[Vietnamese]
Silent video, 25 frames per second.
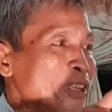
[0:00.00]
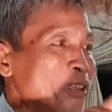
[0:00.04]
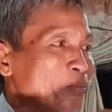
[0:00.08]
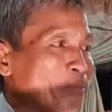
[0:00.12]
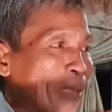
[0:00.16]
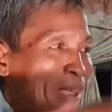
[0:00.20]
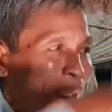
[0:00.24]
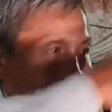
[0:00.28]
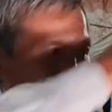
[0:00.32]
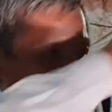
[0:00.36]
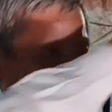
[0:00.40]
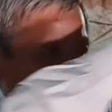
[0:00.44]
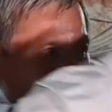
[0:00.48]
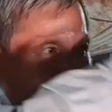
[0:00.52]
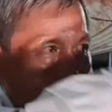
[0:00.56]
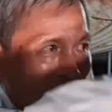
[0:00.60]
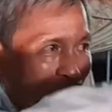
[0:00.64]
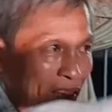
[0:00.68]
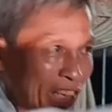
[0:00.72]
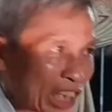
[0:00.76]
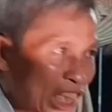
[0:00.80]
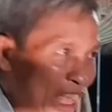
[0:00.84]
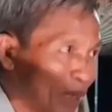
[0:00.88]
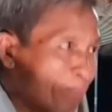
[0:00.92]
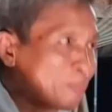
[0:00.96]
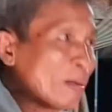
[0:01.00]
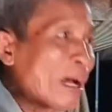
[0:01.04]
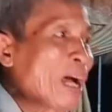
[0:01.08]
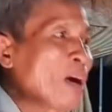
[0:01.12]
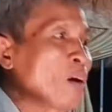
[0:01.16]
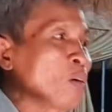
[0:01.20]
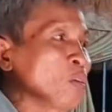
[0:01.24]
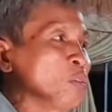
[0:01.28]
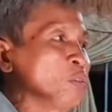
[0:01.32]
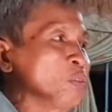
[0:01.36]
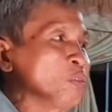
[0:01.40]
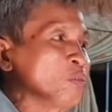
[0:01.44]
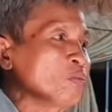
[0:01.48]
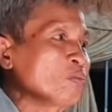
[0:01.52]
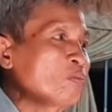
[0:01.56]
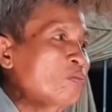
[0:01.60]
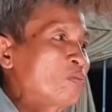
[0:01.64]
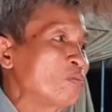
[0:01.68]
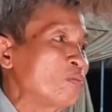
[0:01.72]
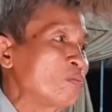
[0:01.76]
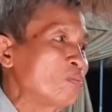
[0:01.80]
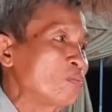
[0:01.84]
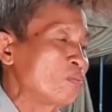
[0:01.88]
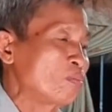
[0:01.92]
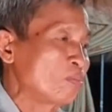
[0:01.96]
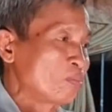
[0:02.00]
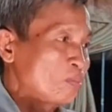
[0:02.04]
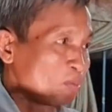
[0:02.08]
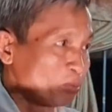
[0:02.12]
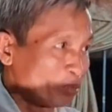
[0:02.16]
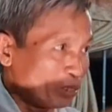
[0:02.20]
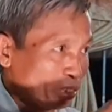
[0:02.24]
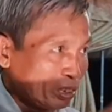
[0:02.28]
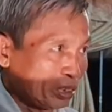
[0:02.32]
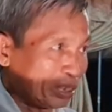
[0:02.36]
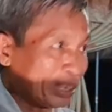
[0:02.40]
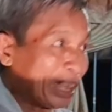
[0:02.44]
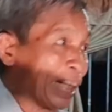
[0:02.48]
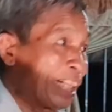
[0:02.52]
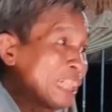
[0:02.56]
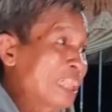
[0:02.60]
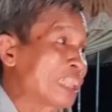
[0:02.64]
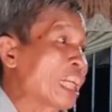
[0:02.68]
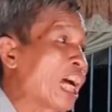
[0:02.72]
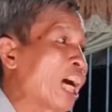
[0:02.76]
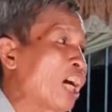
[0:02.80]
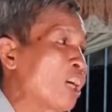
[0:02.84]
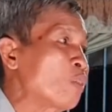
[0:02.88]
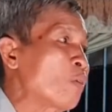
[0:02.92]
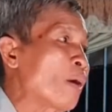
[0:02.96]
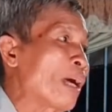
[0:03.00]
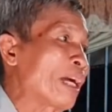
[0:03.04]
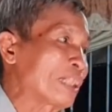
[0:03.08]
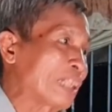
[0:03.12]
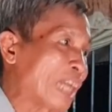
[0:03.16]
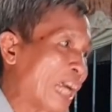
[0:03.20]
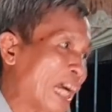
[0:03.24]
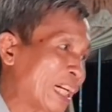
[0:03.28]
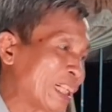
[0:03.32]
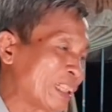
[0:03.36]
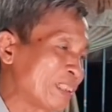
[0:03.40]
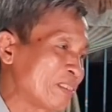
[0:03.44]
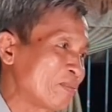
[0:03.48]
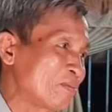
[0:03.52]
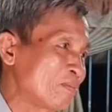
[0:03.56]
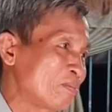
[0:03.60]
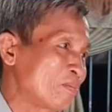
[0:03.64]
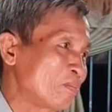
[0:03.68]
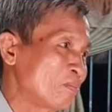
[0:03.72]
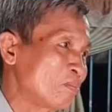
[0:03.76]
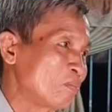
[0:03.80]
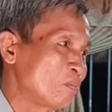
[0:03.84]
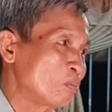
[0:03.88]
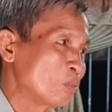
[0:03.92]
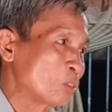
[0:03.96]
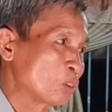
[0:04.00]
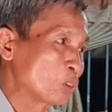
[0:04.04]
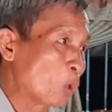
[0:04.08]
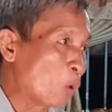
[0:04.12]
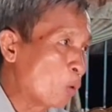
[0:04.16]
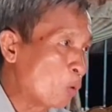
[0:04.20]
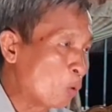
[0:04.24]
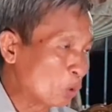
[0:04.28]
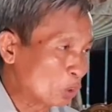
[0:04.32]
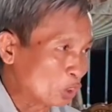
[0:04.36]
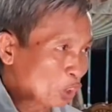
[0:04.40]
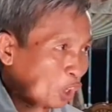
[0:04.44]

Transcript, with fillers: phải cắt đứt bao dây sợi quan trần tu